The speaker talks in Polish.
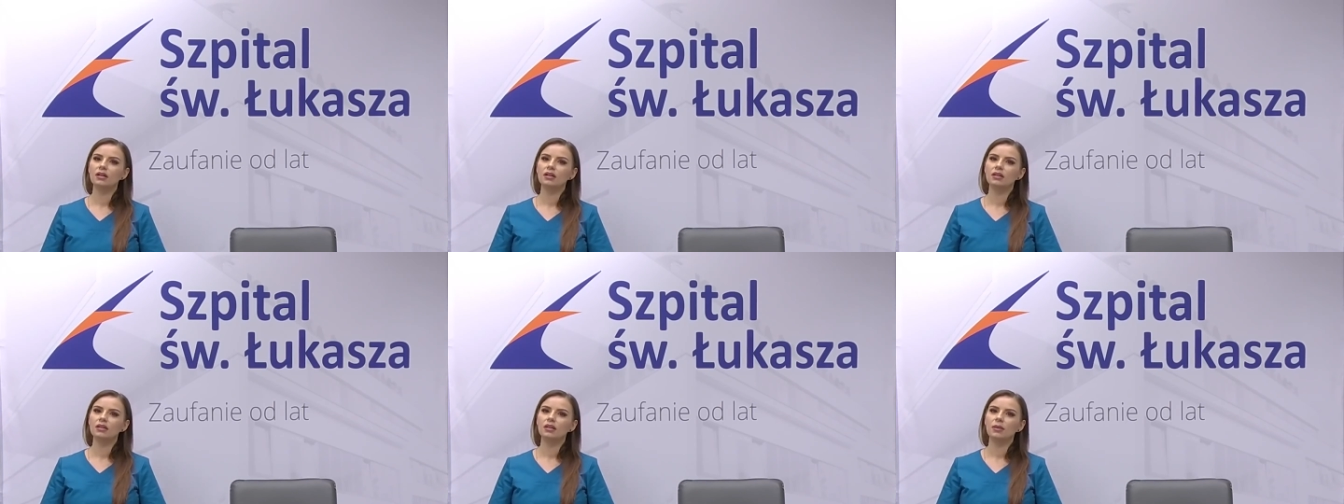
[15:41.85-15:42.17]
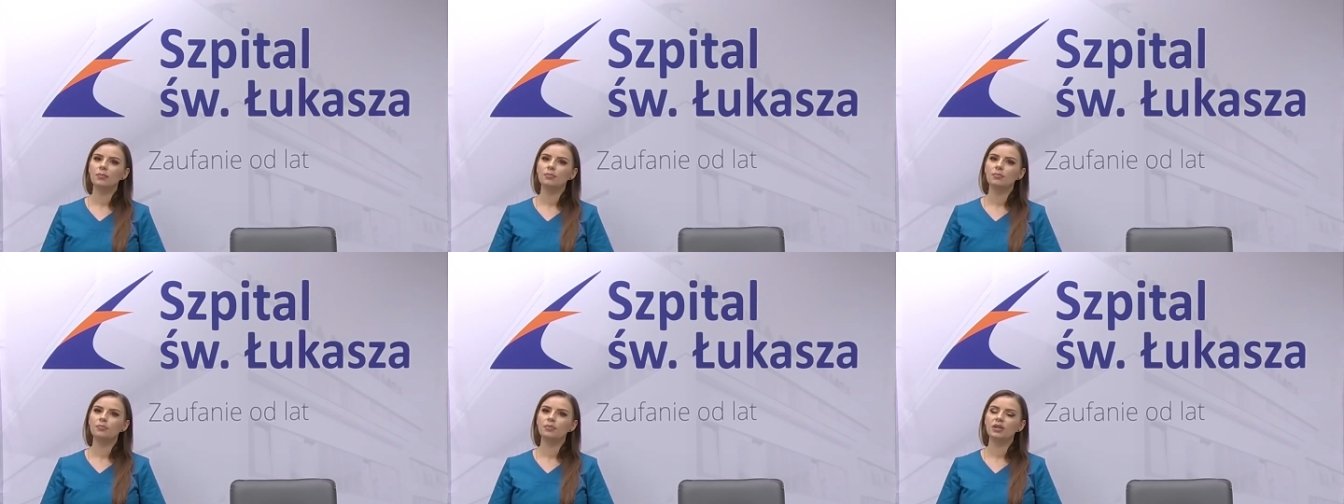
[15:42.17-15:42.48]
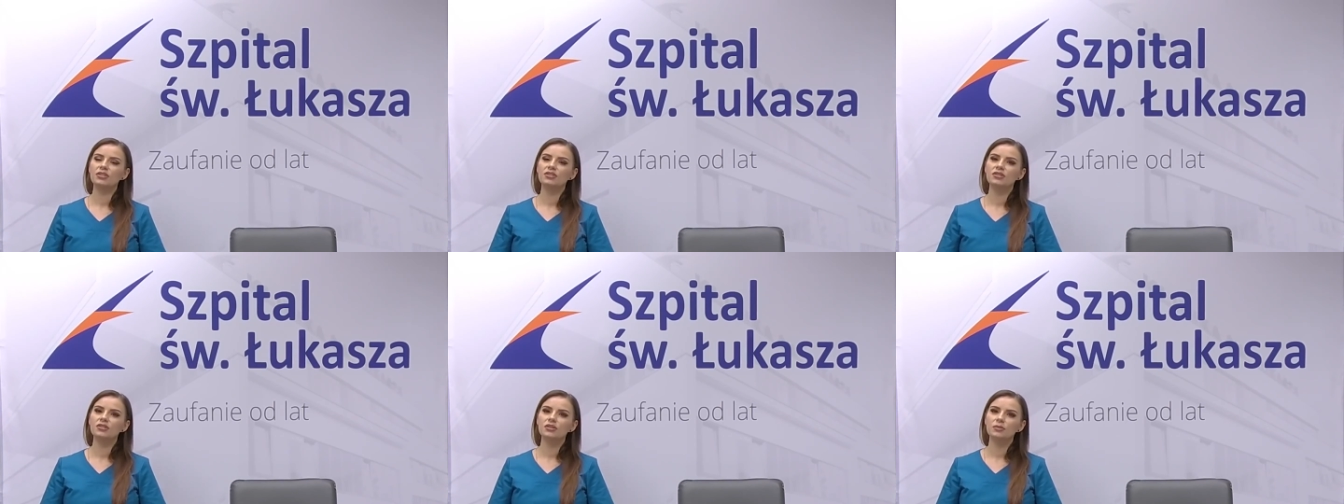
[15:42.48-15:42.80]
na
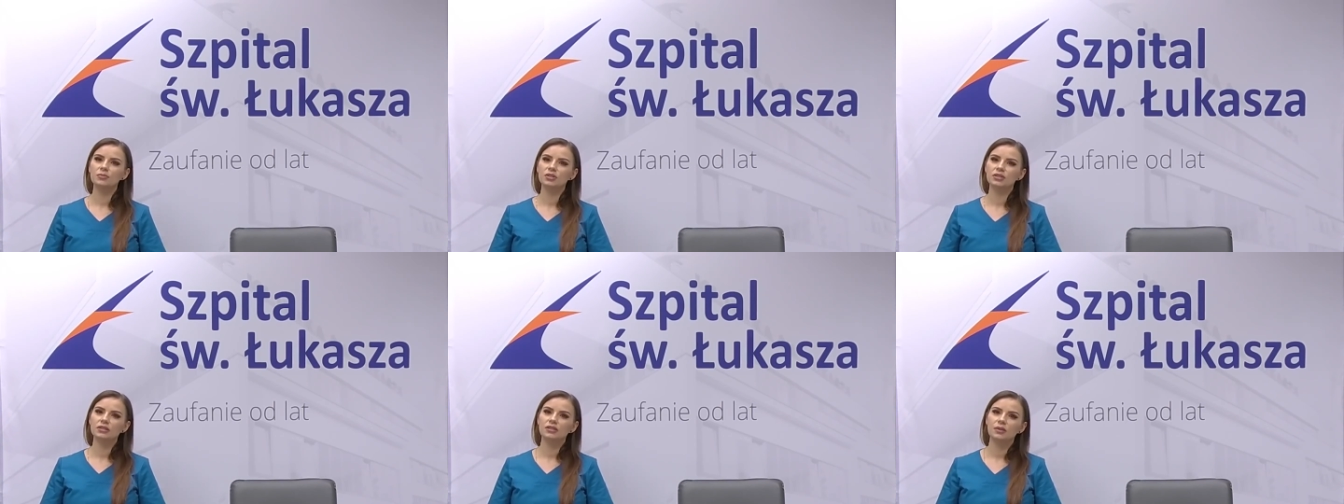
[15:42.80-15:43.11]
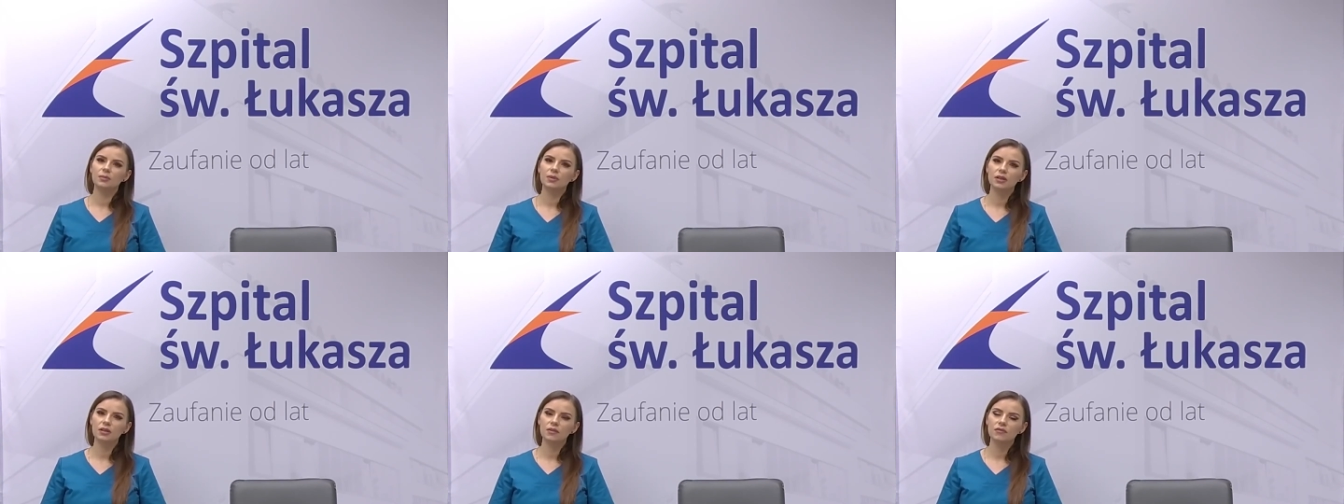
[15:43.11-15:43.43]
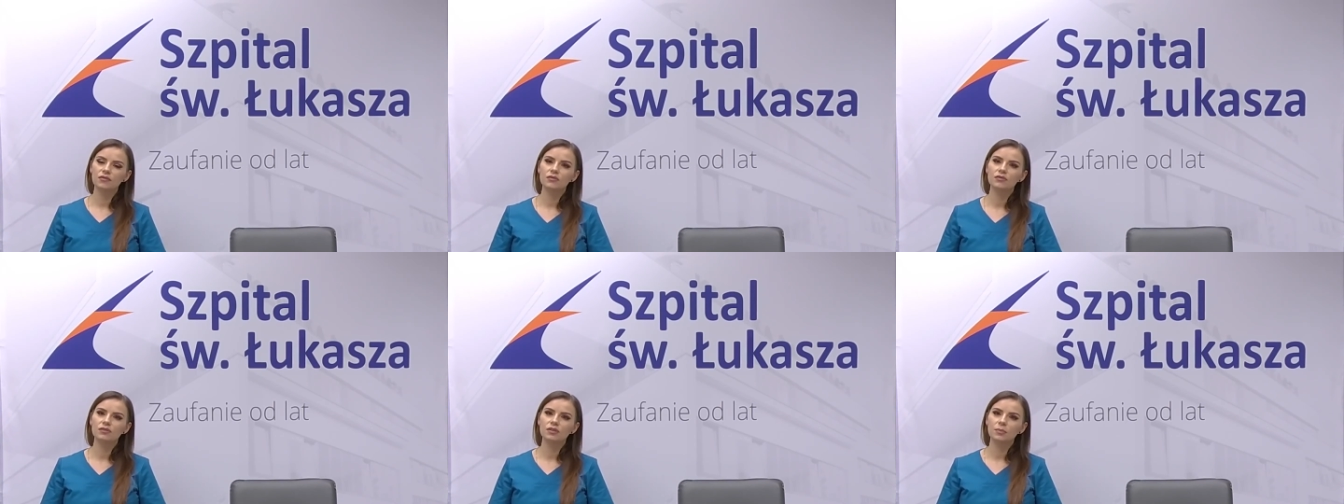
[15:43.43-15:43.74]
pięć dni przed zabiegiem, w
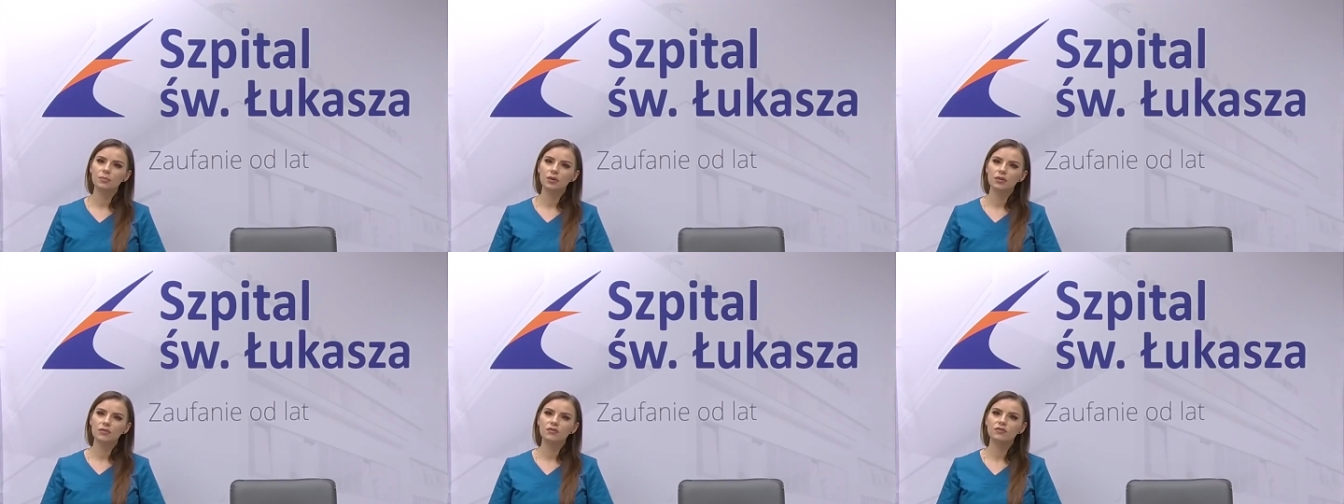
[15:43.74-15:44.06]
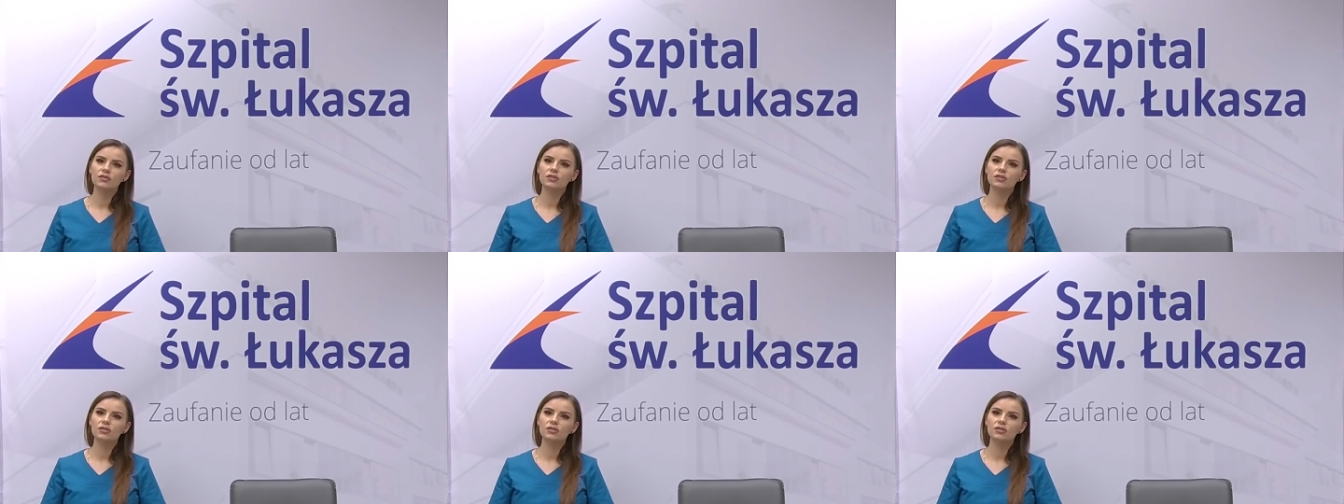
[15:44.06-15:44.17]
dniu zabiegów,